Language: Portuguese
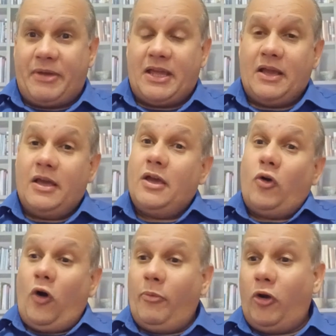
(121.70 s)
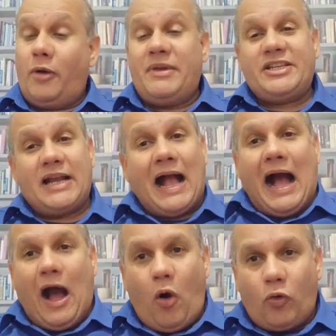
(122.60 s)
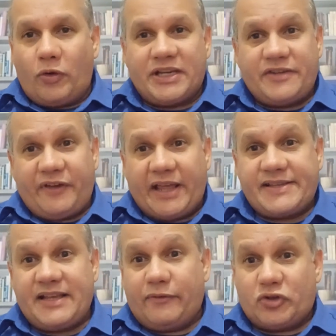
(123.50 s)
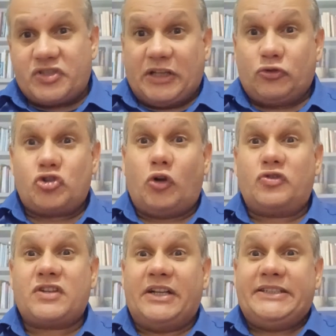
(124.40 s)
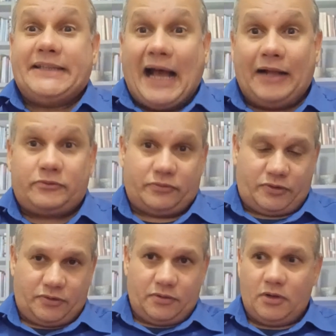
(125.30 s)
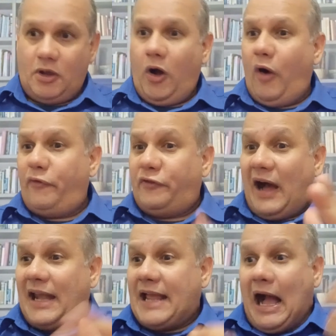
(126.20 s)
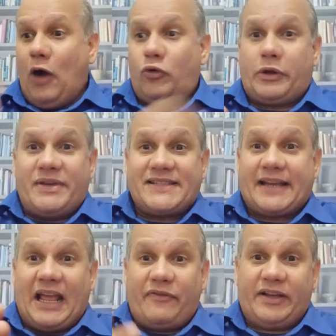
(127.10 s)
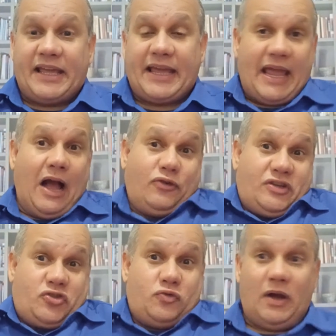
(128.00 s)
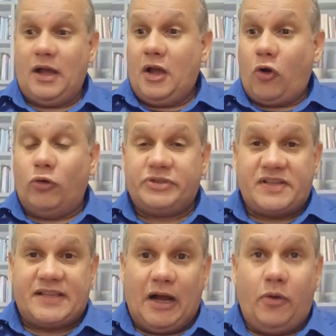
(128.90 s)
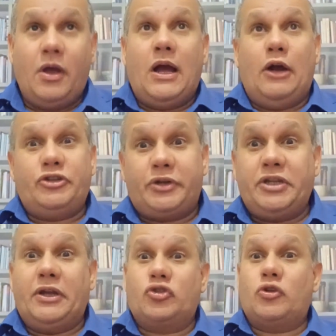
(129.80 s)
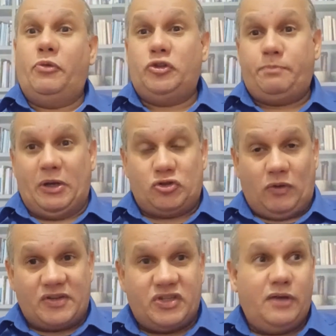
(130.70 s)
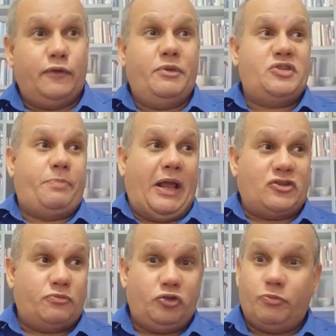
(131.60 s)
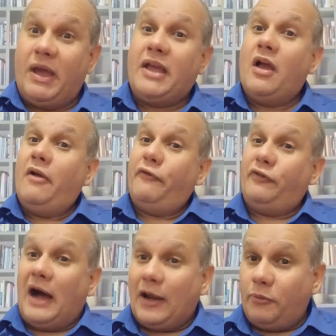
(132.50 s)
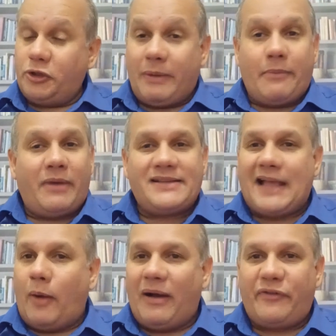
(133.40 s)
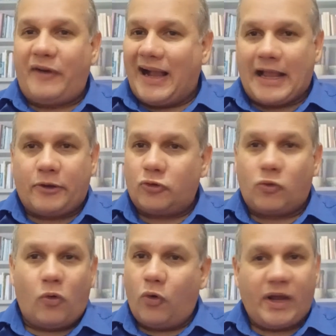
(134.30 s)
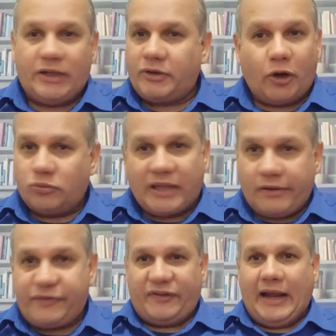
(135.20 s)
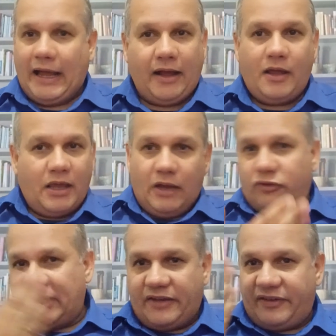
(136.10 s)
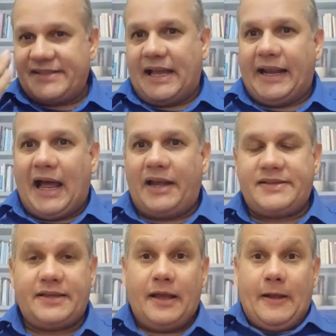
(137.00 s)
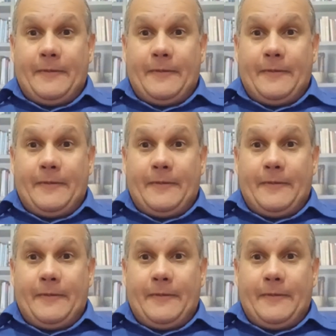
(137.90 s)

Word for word: mim, Romulo, me diga algo que diferencia você dos outros candidatos. Ou fale algo que eu escreva aqui que realça a sua condição. Eu digo, então, eu sou muito persuasivo, me expresso muito bem, falo muito bem, mas é uma vaga que eu estou concorrendo que eu não tenho que falar. Eu vou ter que fazer análise.